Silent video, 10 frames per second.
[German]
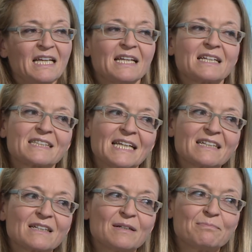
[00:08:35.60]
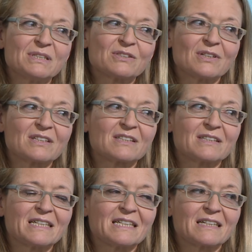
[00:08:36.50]
Ich denke, man sollte
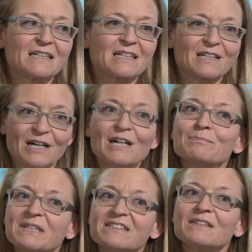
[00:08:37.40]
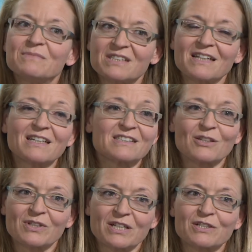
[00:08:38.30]
klar mit seinem Zahnarzt
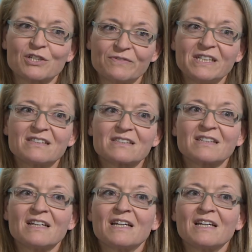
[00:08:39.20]
oder der Schweiz